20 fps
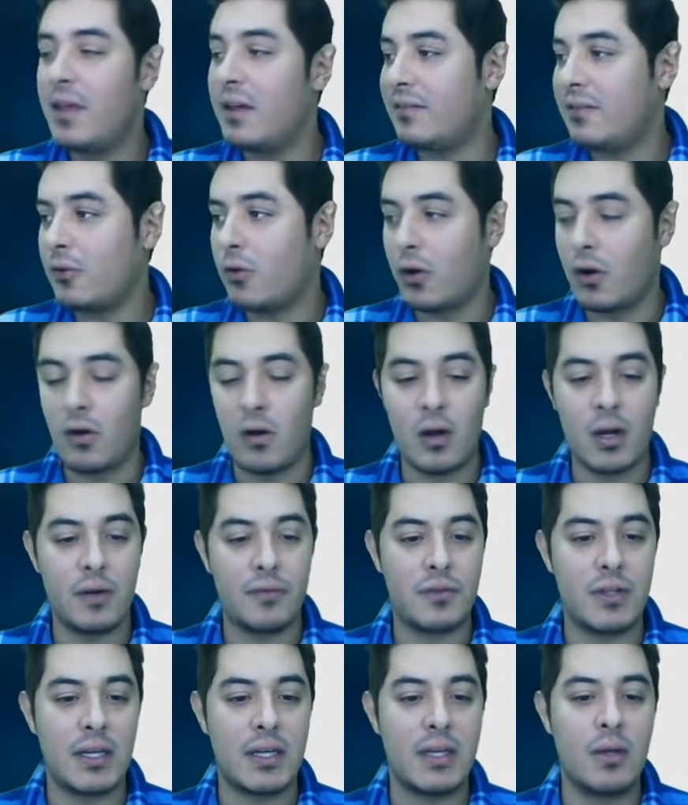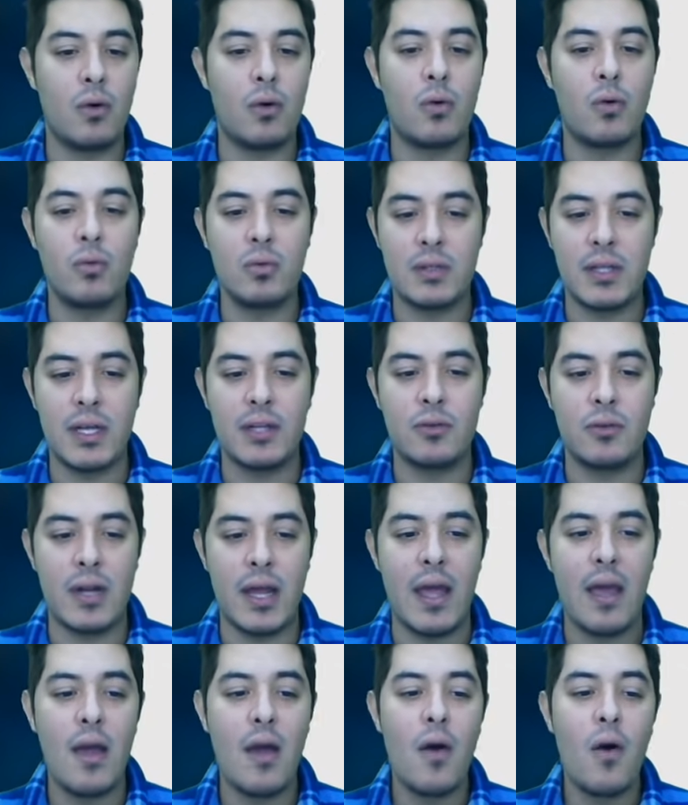E esse coronógrafo está aqui
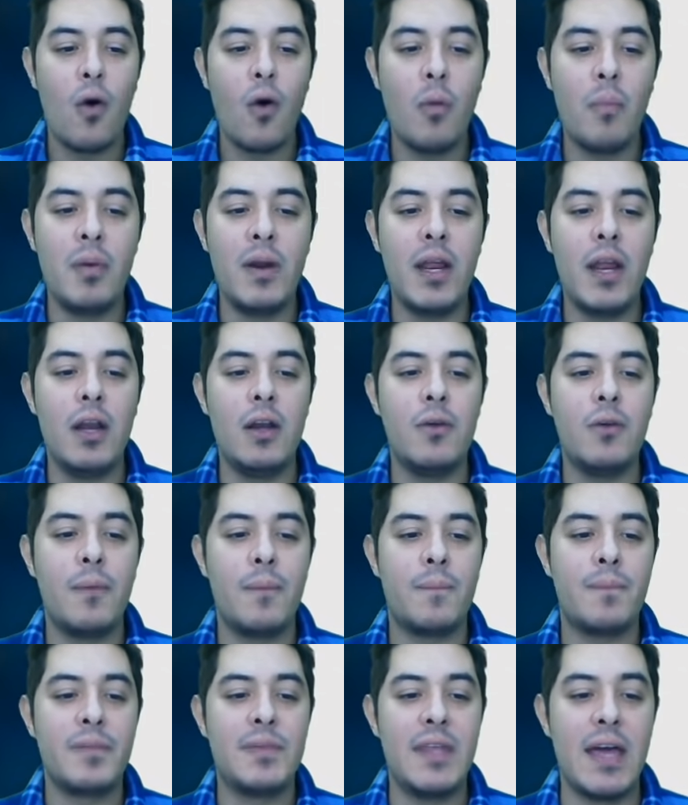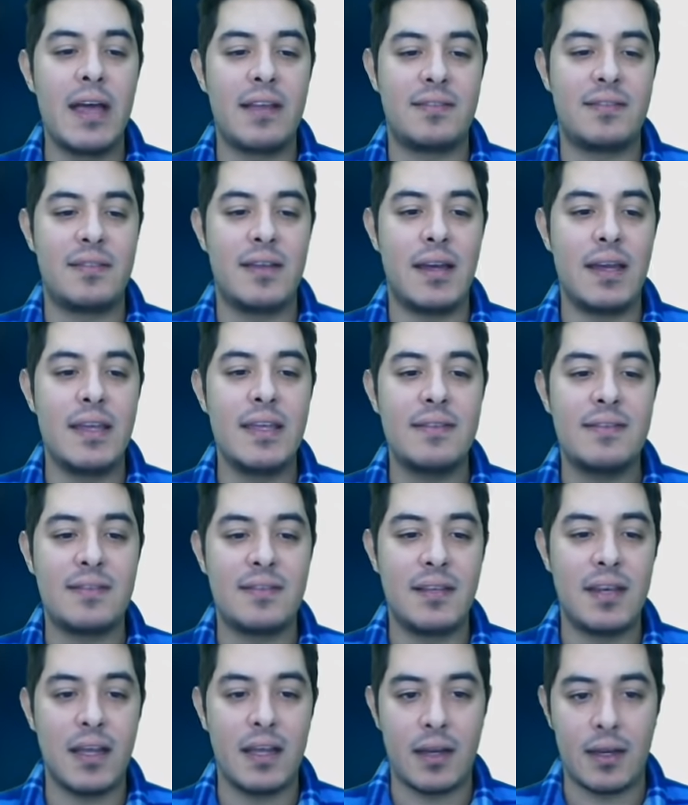ocultando né, o brilho dessa
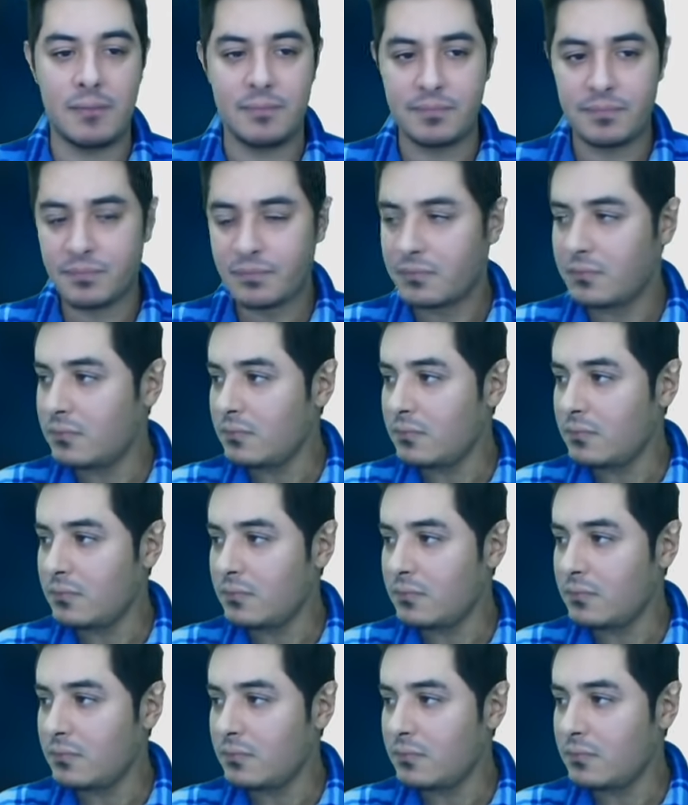estrela.